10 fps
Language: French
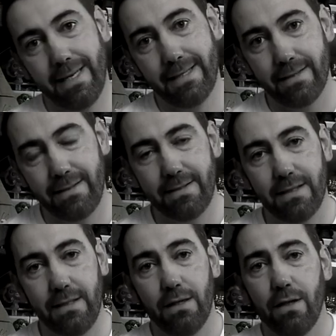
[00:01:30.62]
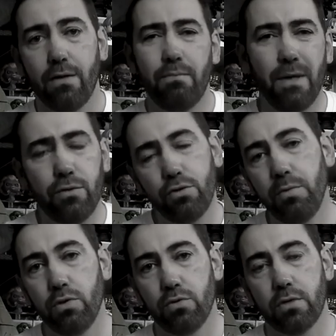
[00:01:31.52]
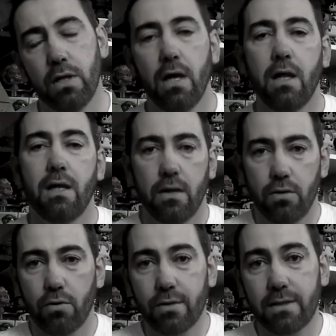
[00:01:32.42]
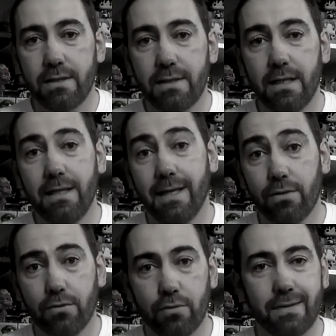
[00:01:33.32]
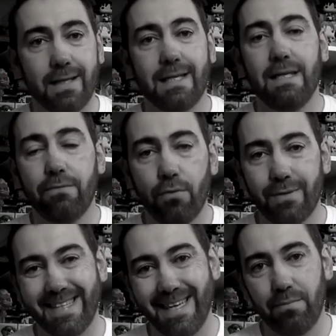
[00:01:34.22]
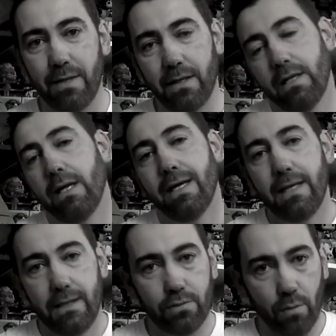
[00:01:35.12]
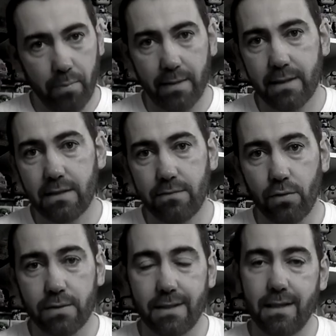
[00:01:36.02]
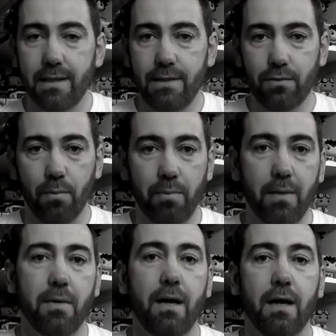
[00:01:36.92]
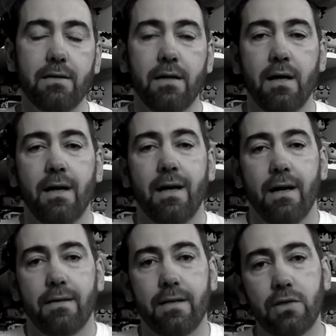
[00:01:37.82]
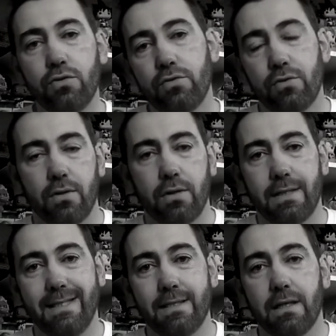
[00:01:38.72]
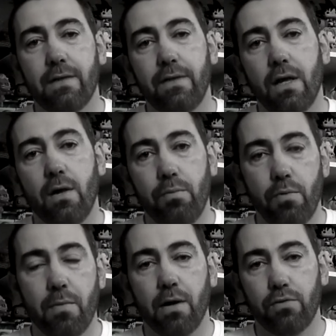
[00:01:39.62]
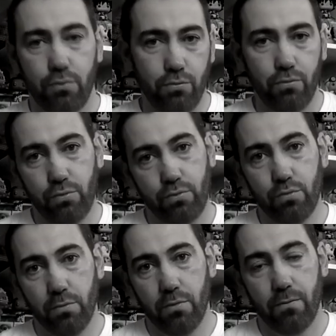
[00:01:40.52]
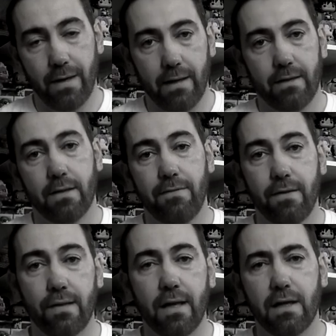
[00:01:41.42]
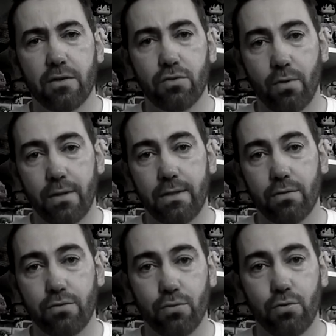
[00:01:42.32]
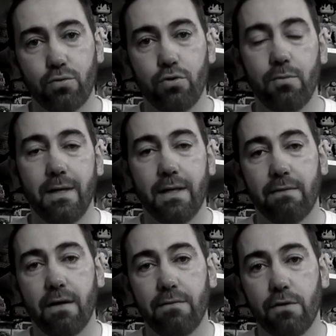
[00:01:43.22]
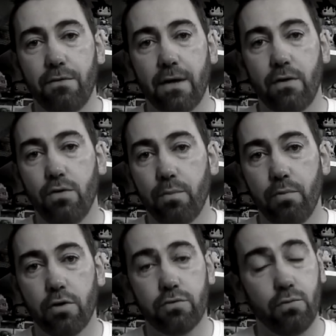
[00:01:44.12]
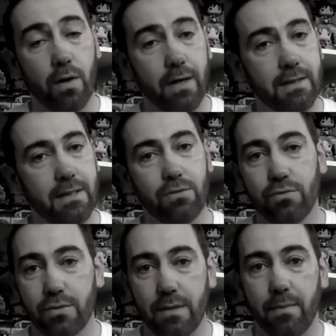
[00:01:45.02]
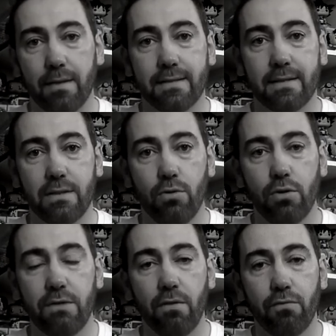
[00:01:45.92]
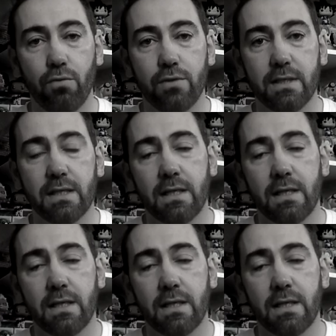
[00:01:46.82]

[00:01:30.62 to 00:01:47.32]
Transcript: Tati Célie, mais deux minutes. Donc Tatiselli et Tonton Snake, ils vont très bien. Ils sont pas en train de divorcer, ils ne sont pas malades. C'est juste qu'ils en avaient un peu marre de YouTube. Voilà, ça fait 5 ans je crois qu'ils sont sur YouTube. Ils avaient envie de faire une pause ou arrêter, je ne sais pas. Ça c'est eux qui vont vous le dire.